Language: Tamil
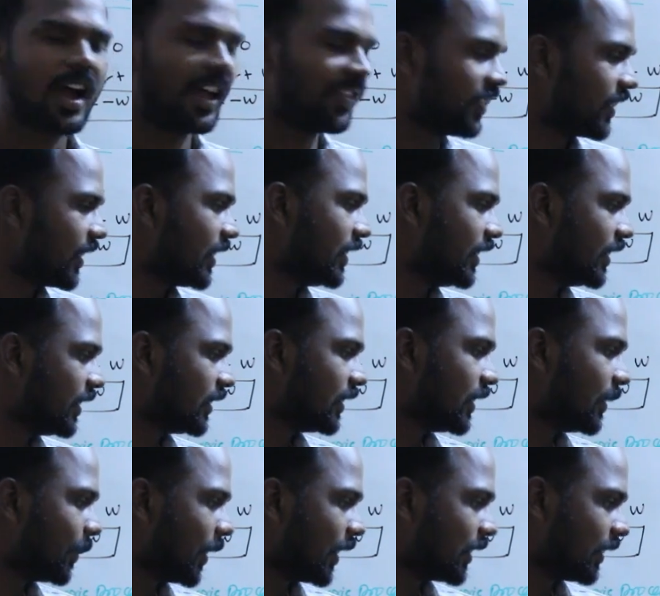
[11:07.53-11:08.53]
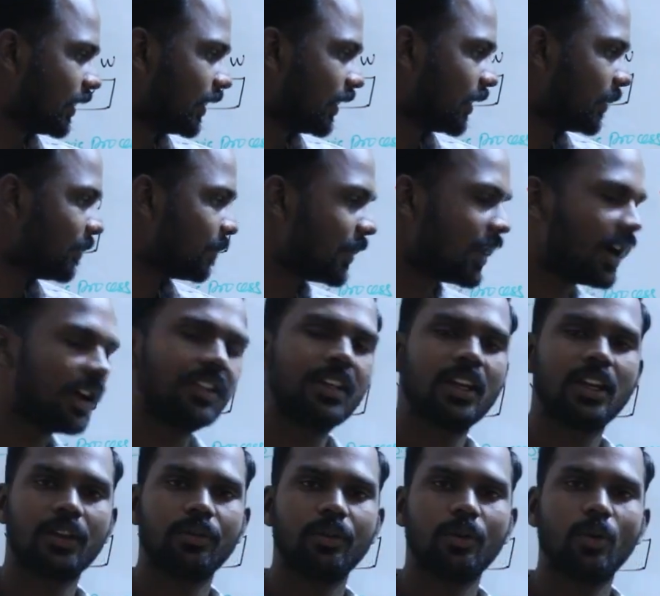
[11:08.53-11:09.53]
அந்த ஹீட்டில் பார்த்தீங்கன்னா பாதி
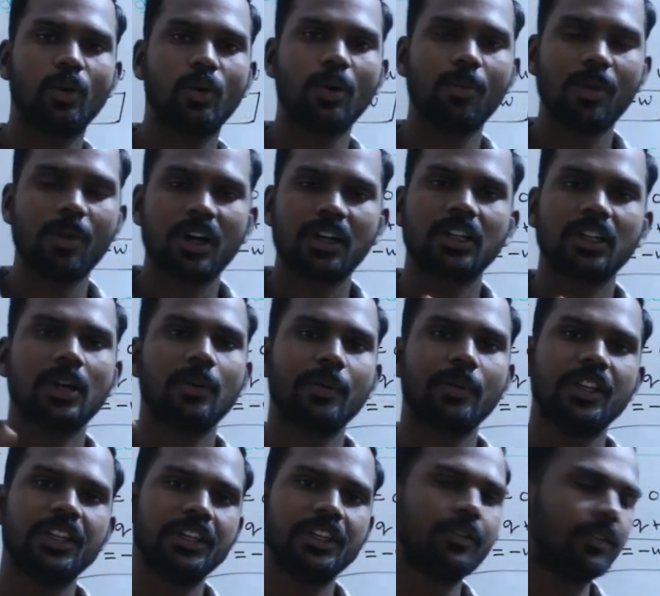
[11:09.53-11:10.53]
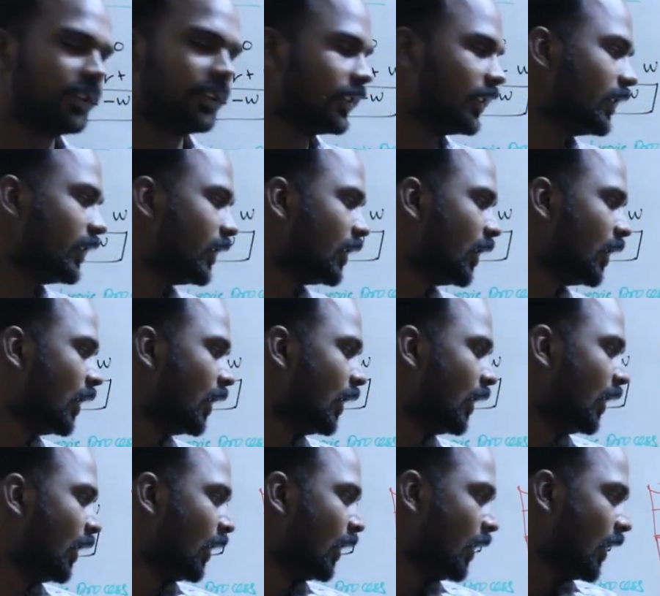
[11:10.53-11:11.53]
அளவு ஒரு பார்ட் ஆஃப் ஹீட் வந்து
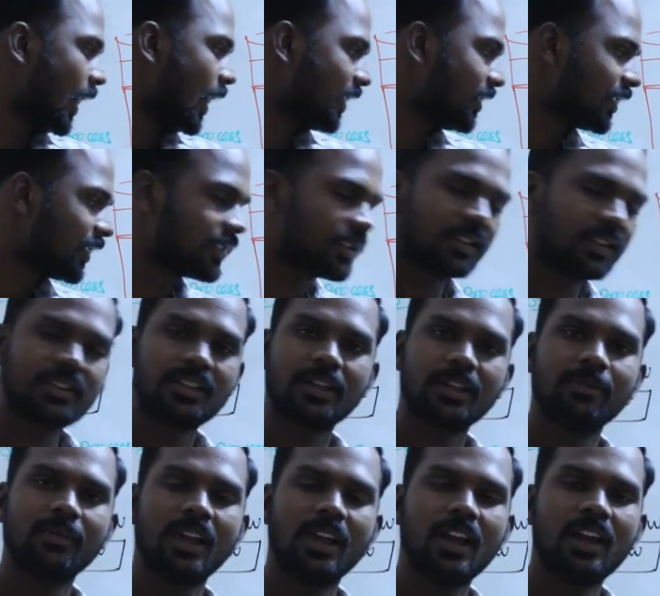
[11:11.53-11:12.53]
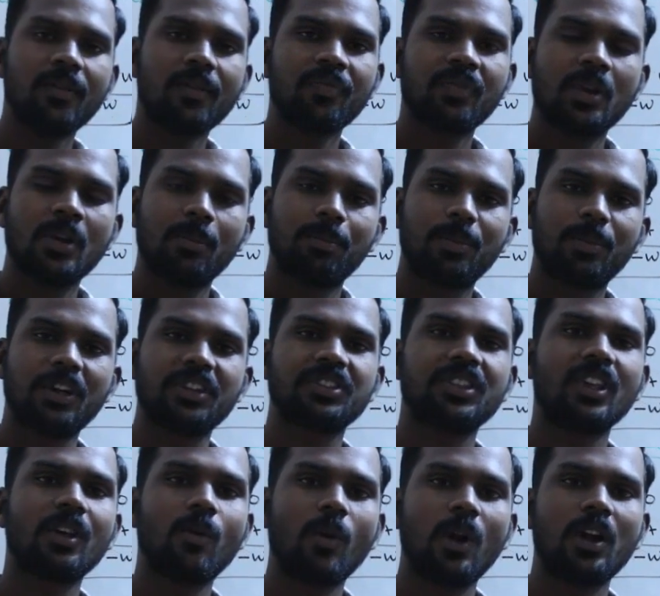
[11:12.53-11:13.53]
அந்த சிஸ்டமில்
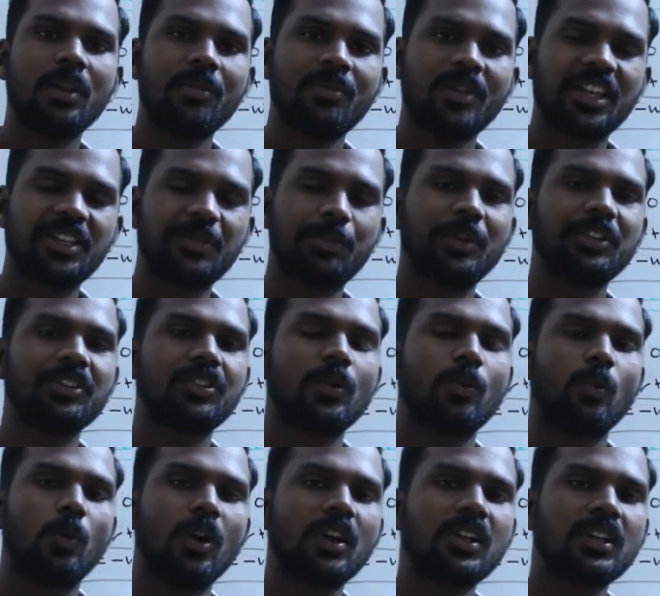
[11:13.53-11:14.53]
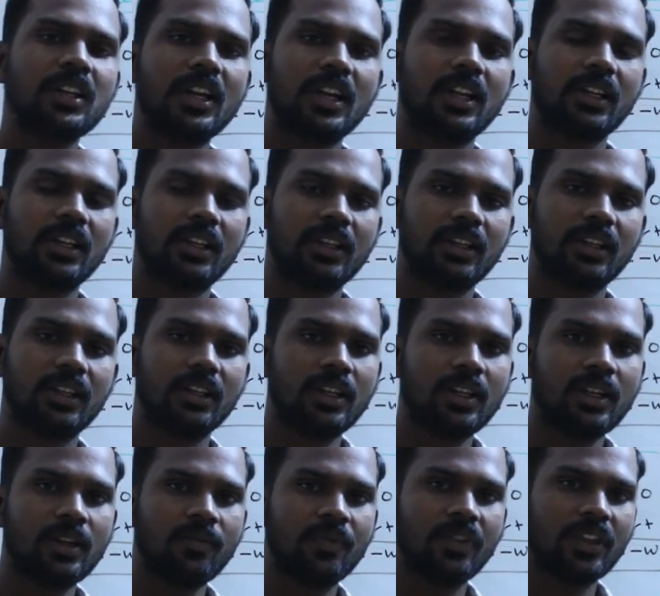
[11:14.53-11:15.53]
ப்ரெஷர் வால்யூம் எக்ஸ்பென்ஷன் ஒர்க் நடக்கிறதுக்கு
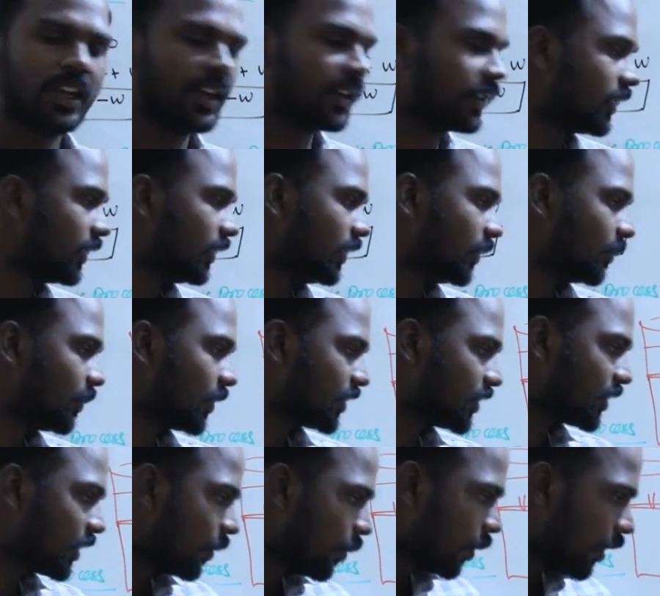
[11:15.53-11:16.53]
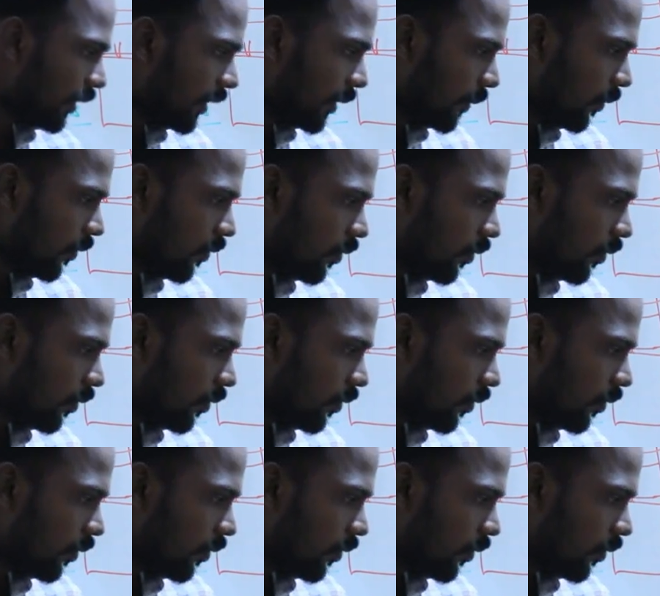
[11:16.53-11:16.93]
எடுத்துக்குது ப்ரெஷர் வால்யூம்